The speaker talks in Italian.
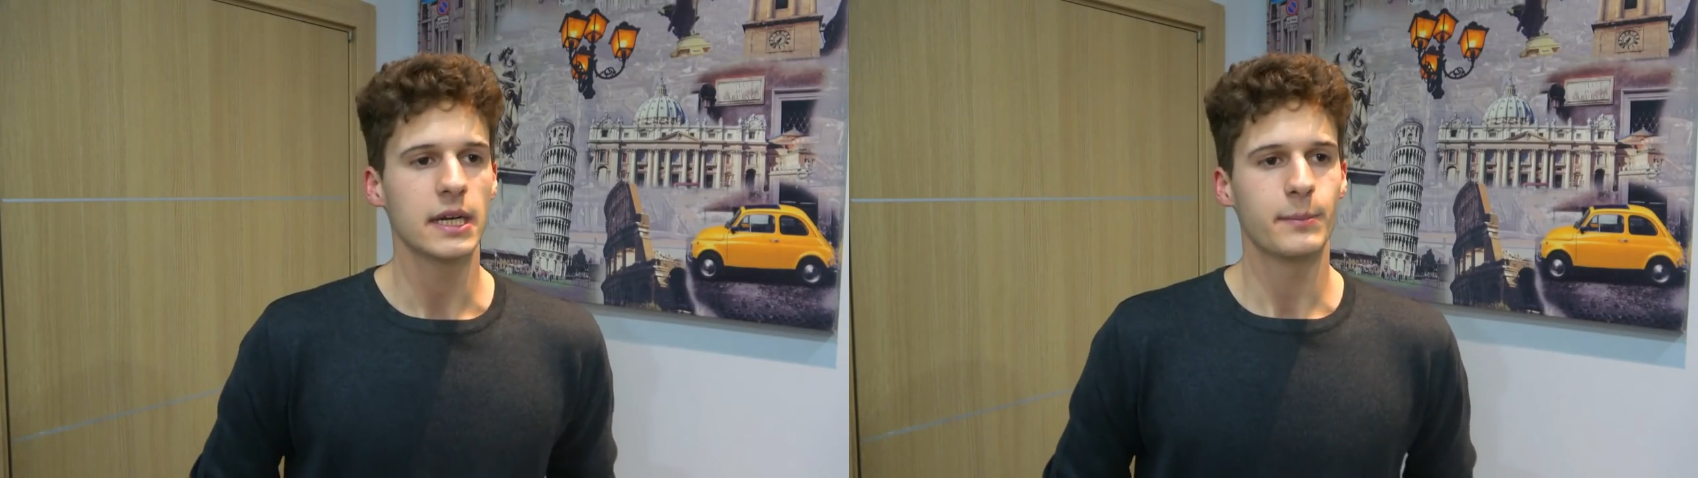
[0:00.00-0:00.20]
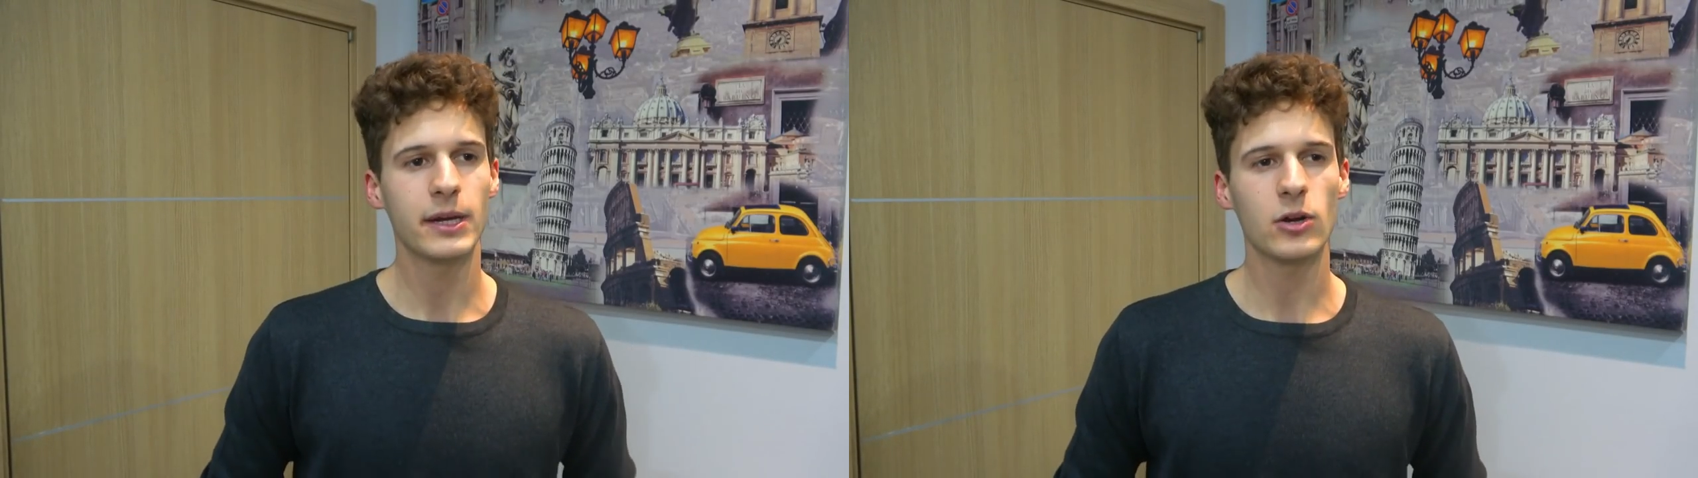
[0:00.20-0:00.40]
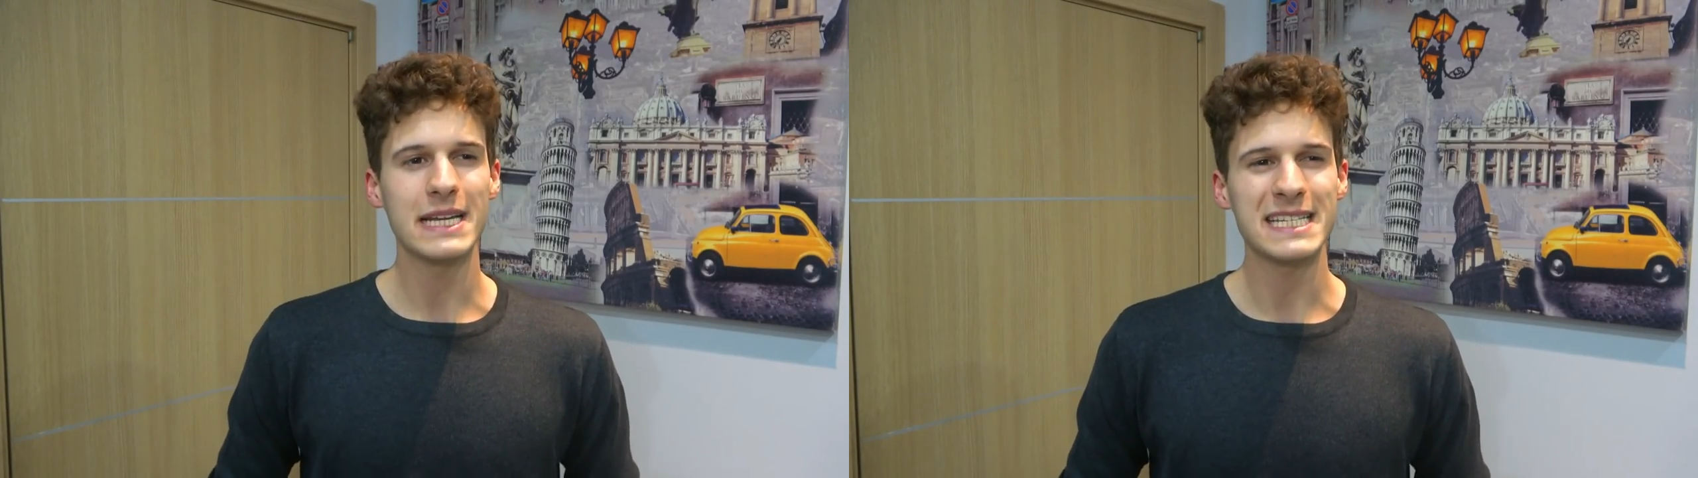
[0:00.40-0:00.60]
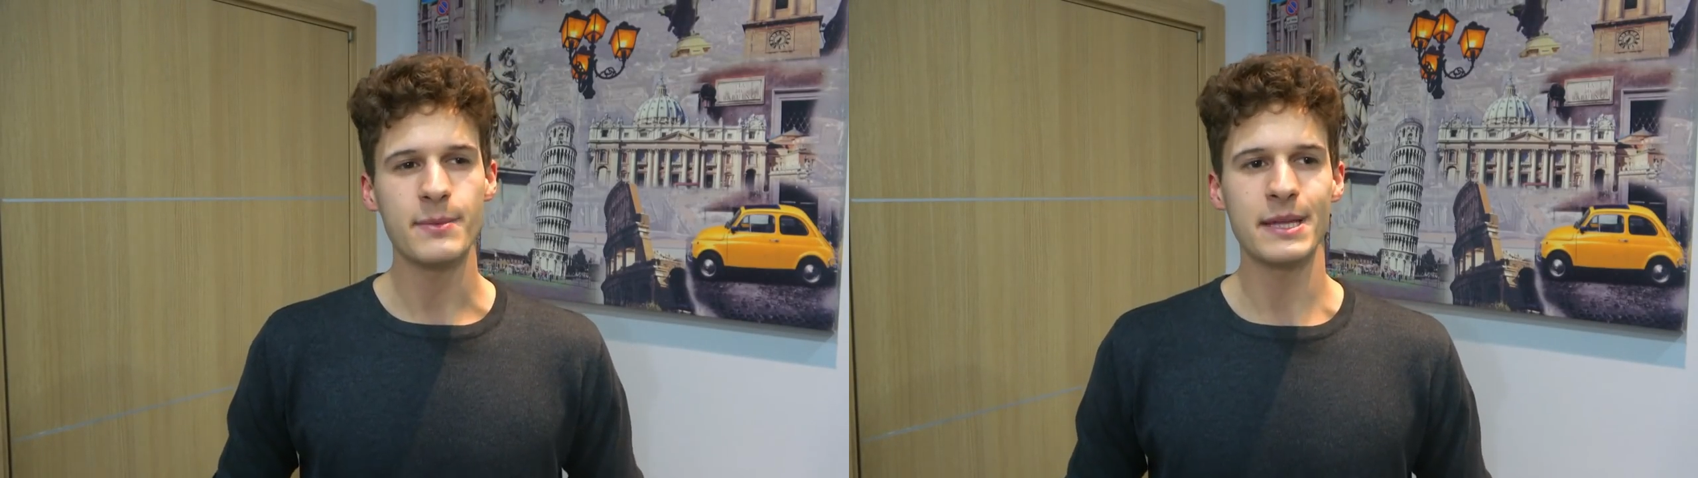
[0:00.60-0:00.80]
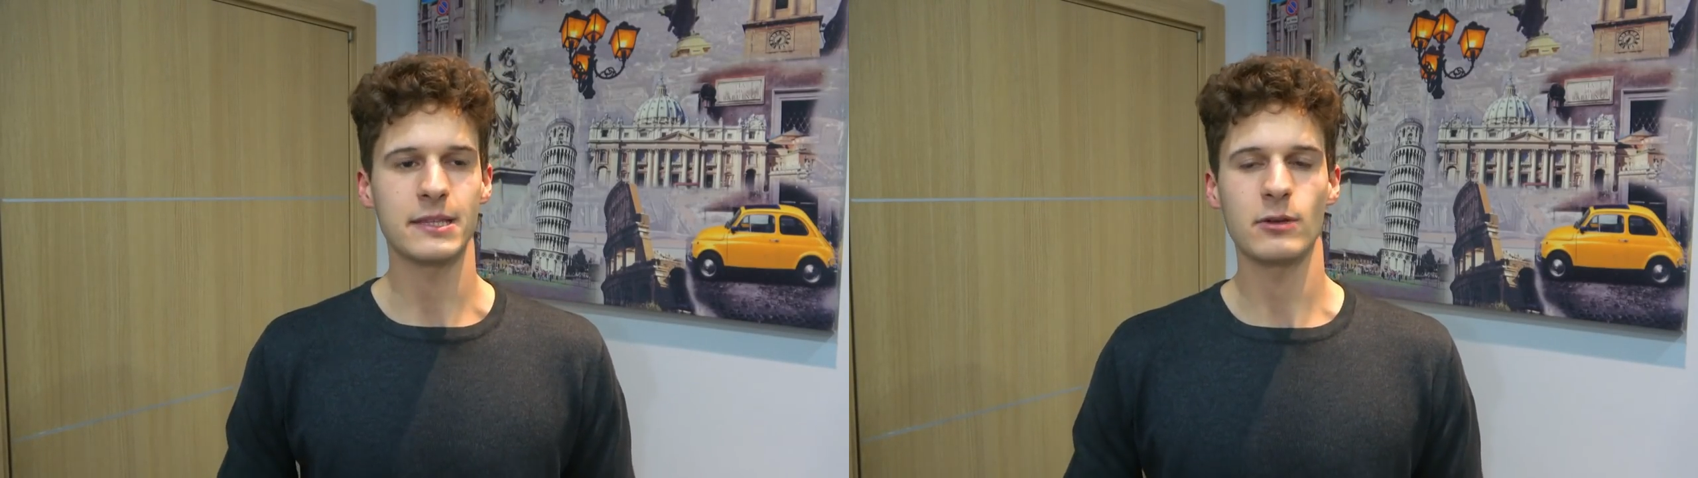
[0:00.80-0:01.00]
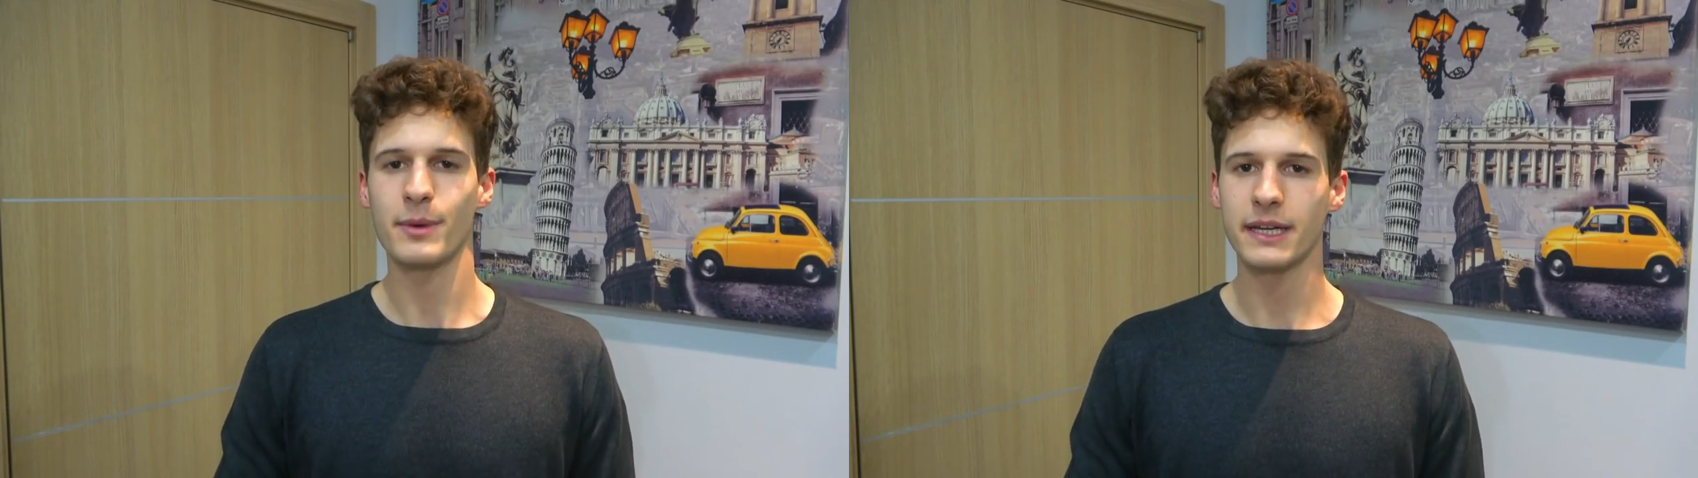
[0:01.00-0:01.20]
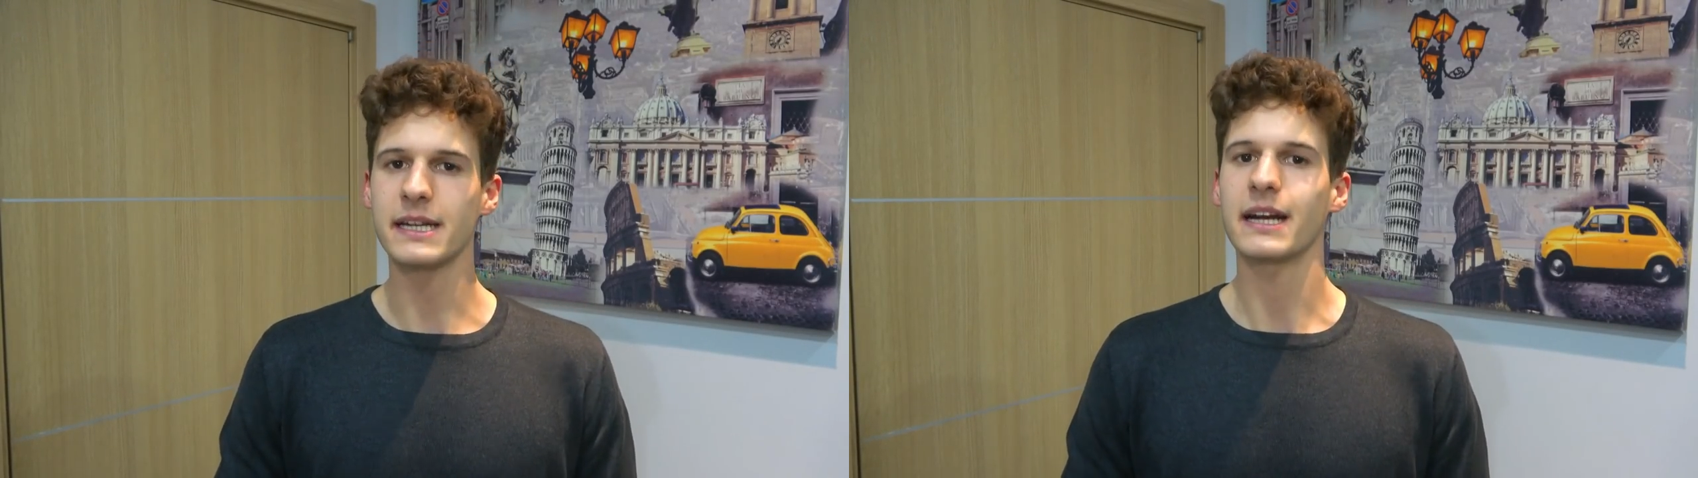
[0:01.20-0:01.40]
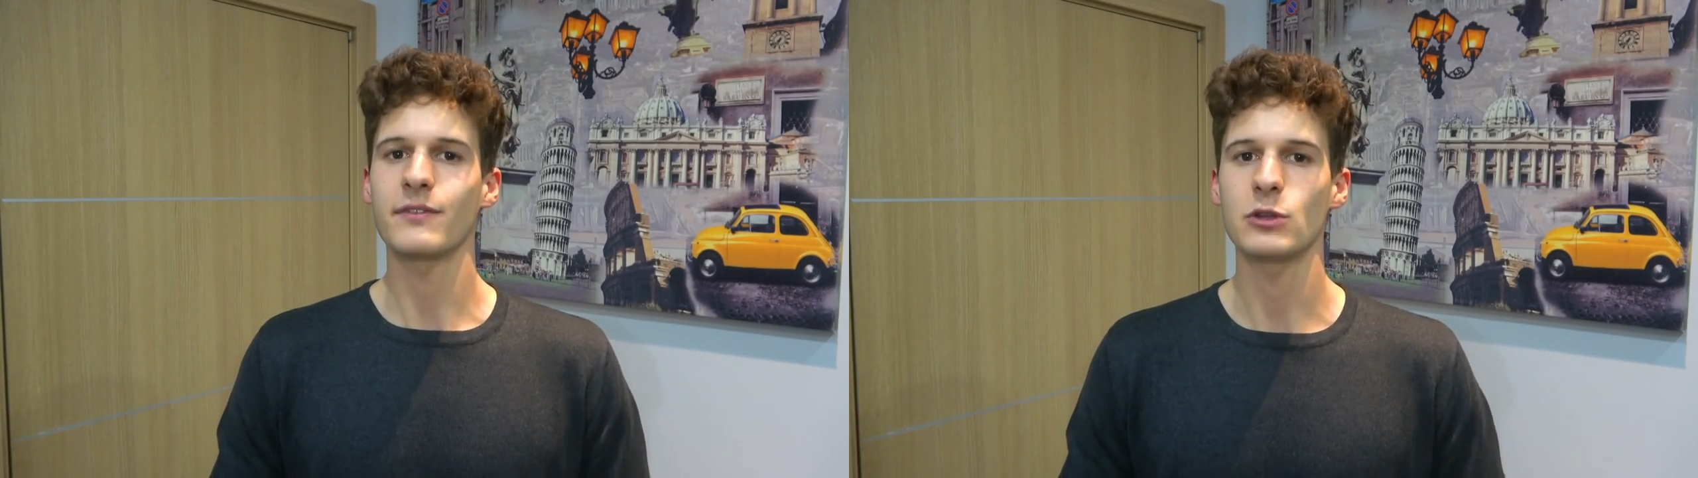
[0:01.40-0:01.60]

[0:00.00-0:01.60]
Però onestamente una panchina che